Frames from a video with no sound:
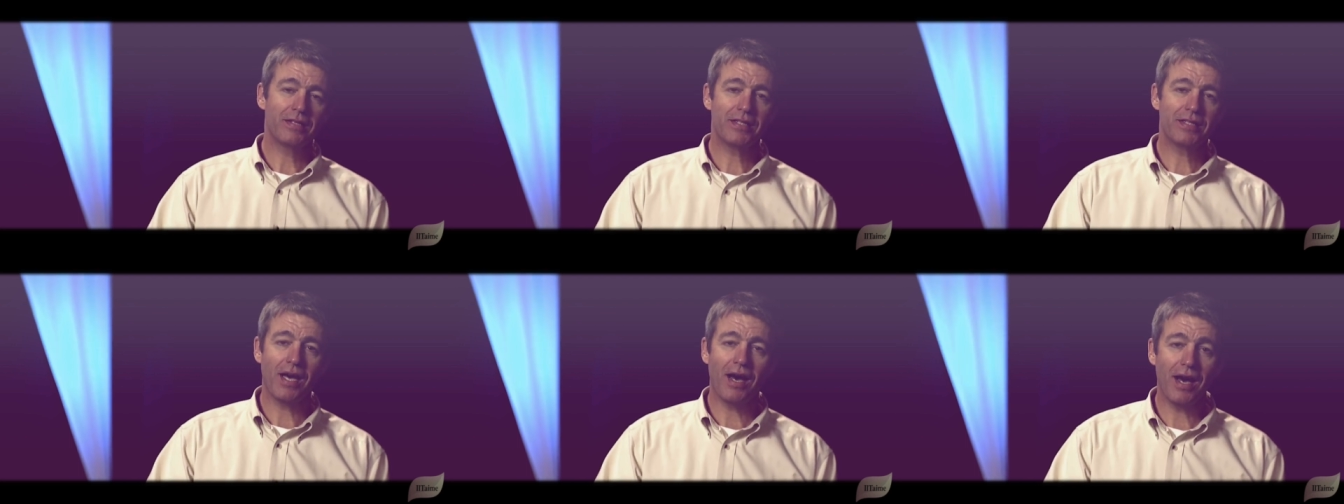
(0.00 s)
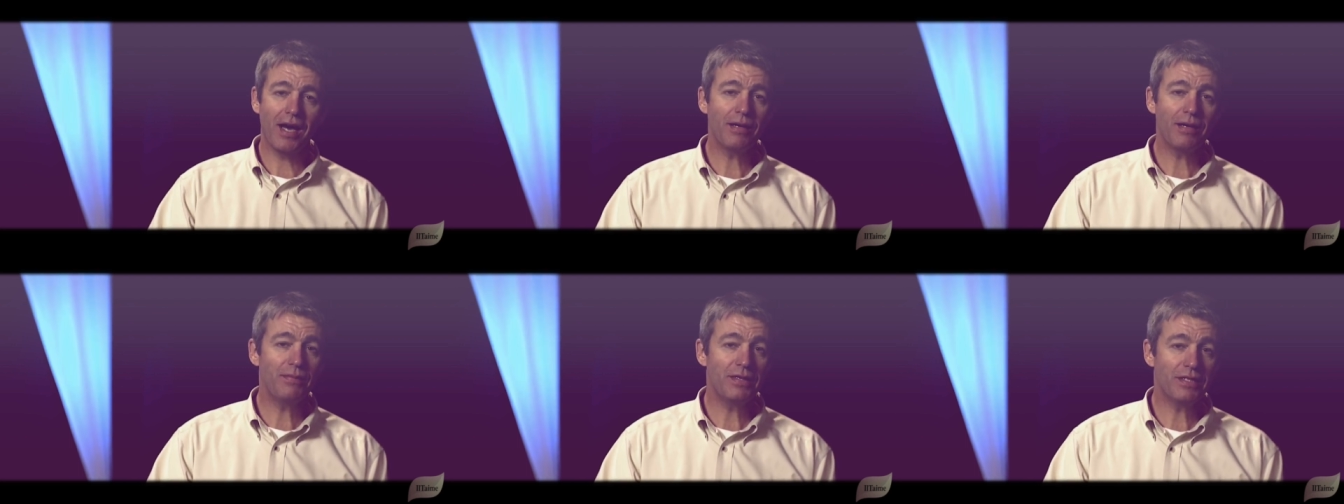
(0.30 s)

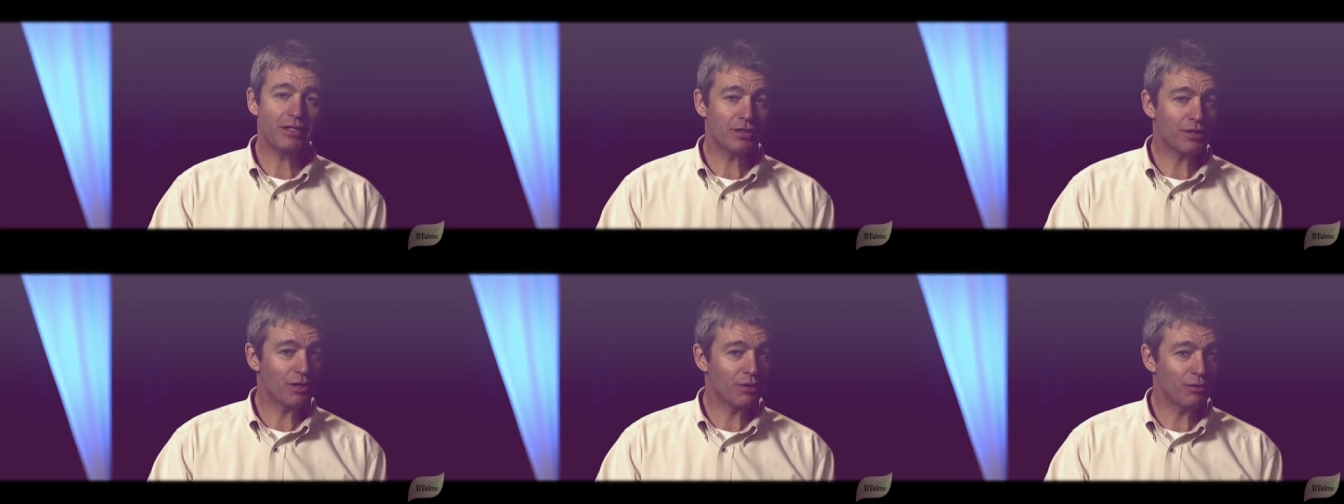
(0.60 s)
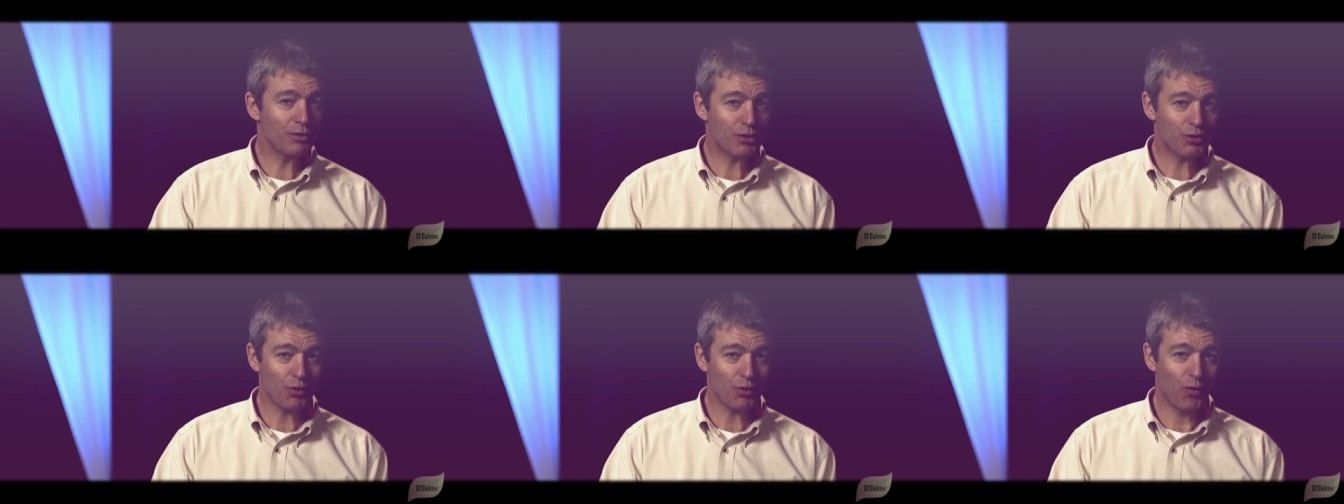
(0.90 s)
Le temps est si
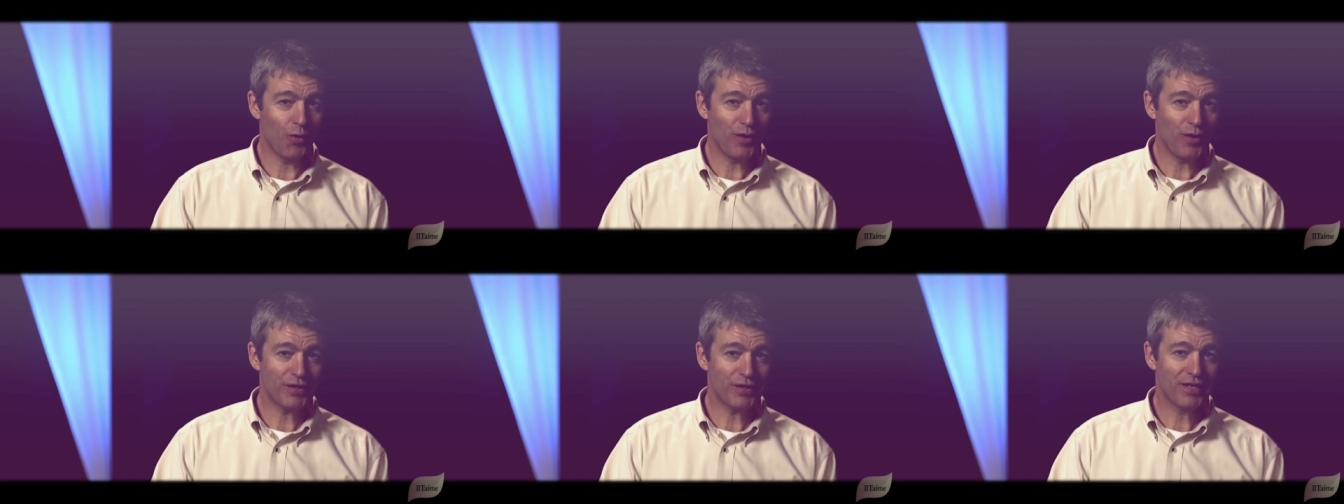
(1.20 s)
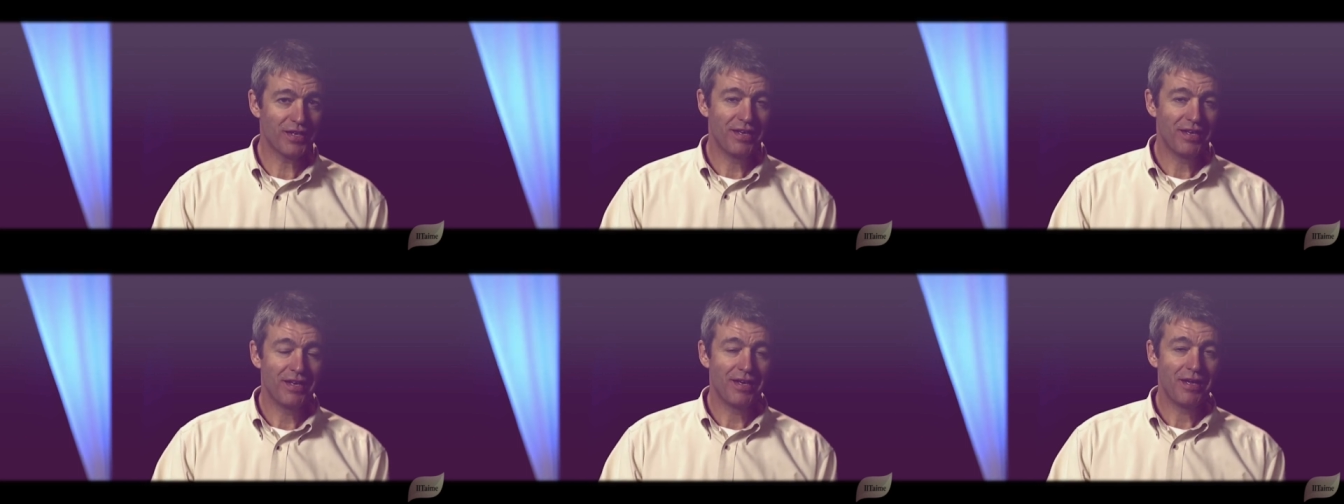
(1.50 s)
court.
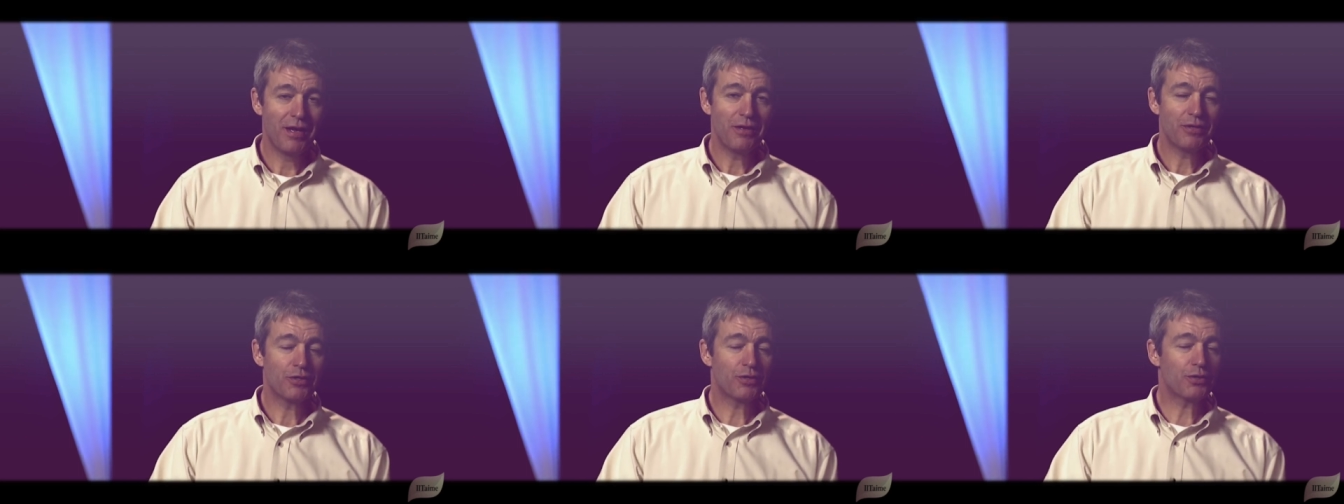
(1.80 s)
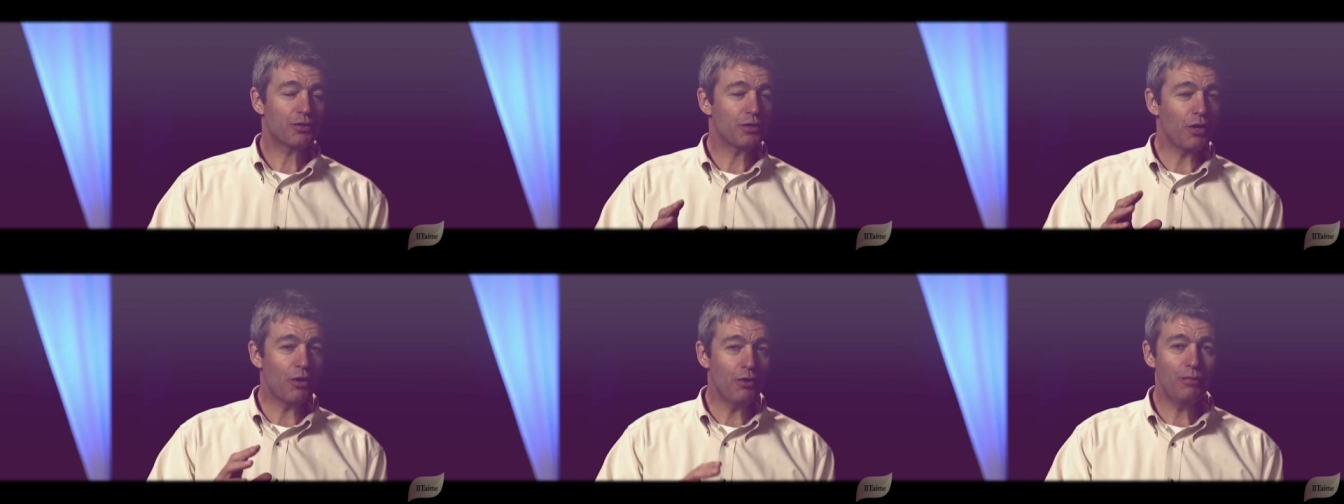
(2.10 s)

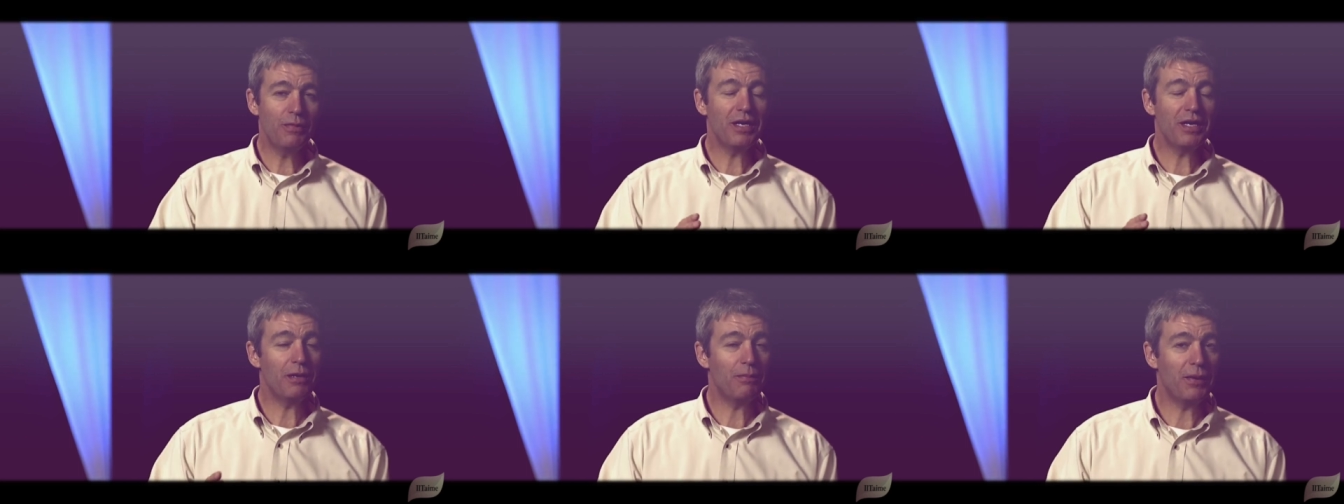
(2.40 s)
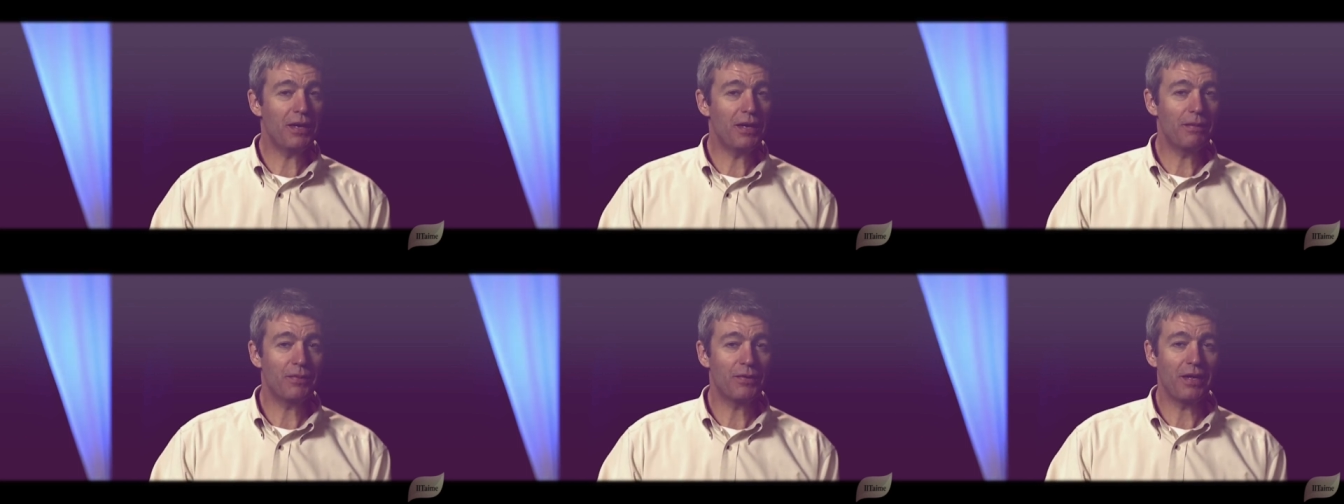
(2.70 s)
Tant de gens n'ont
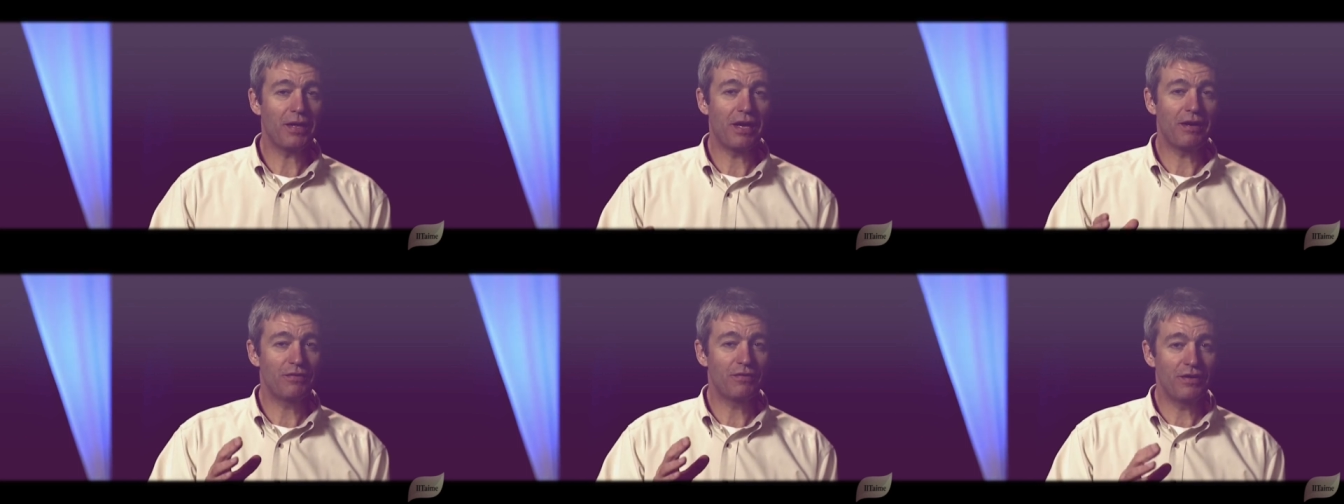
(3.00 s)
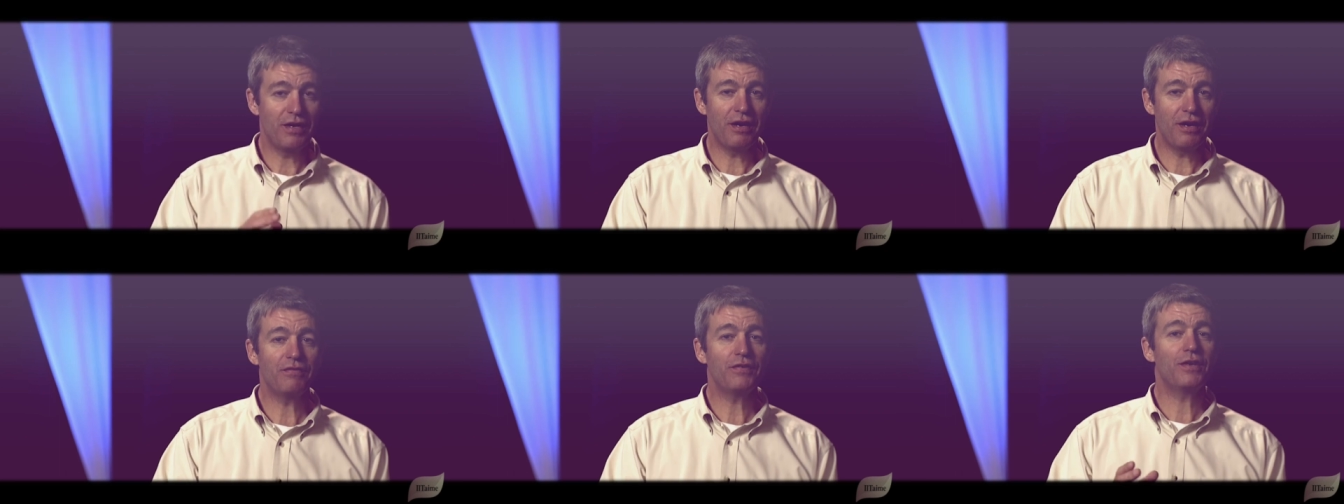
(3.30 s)
jamais
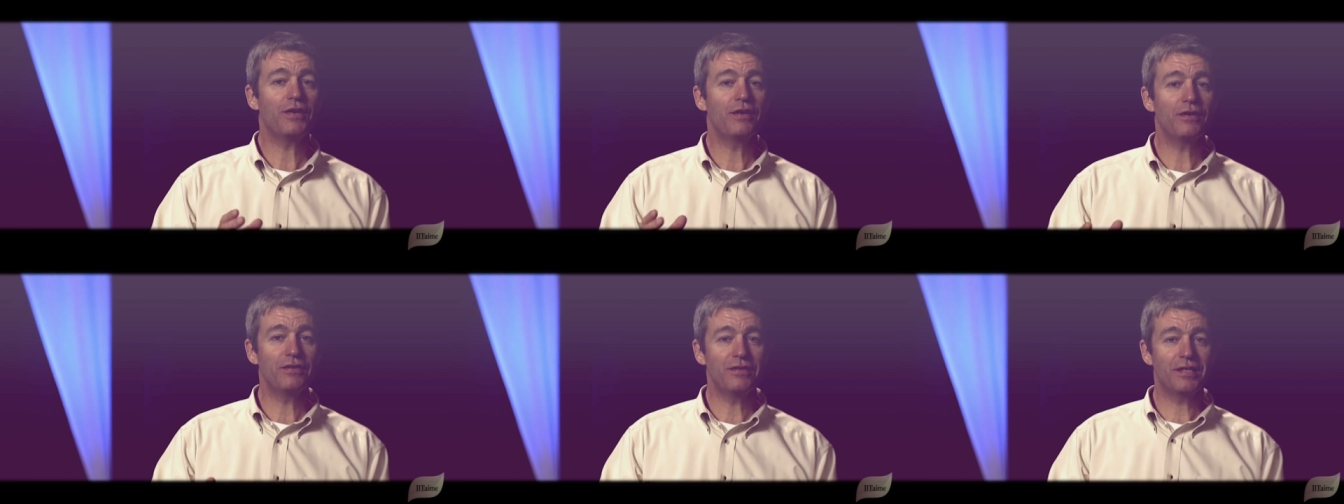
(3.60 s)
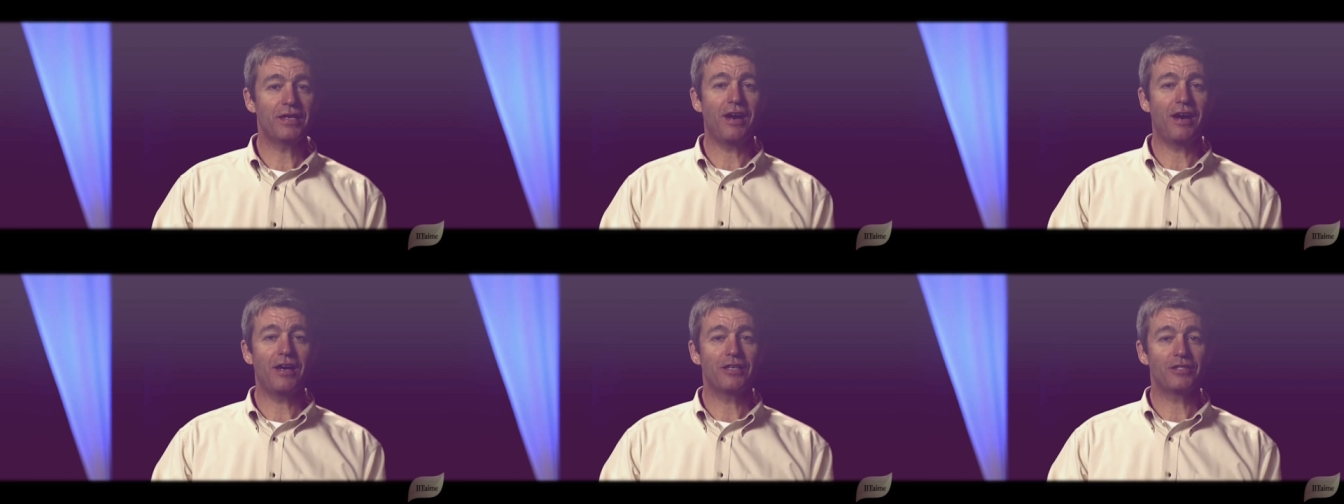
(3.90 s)
entendu
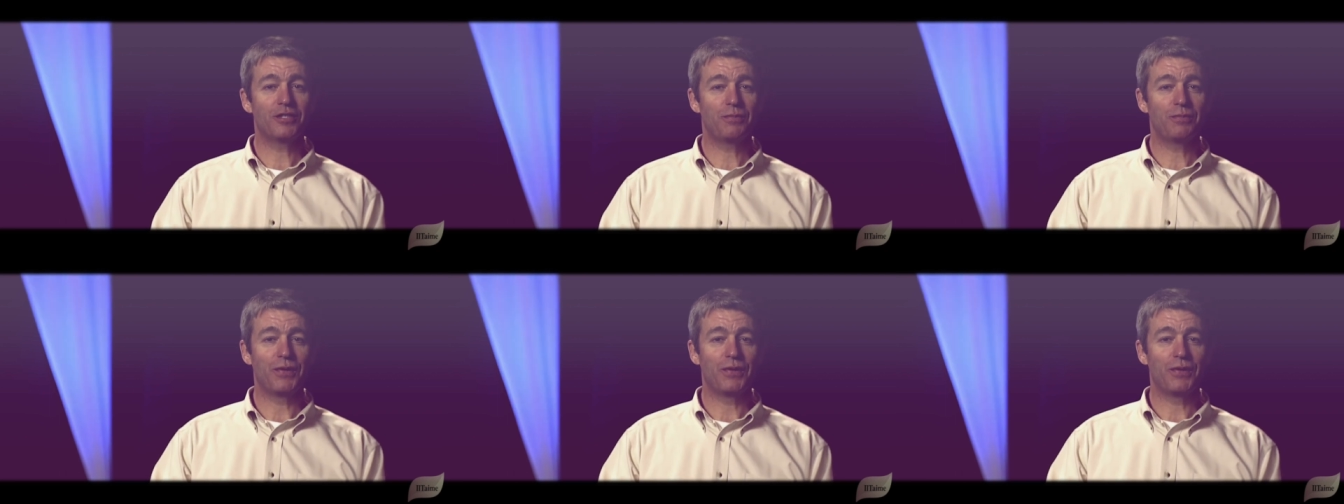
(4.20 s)
l'Évangile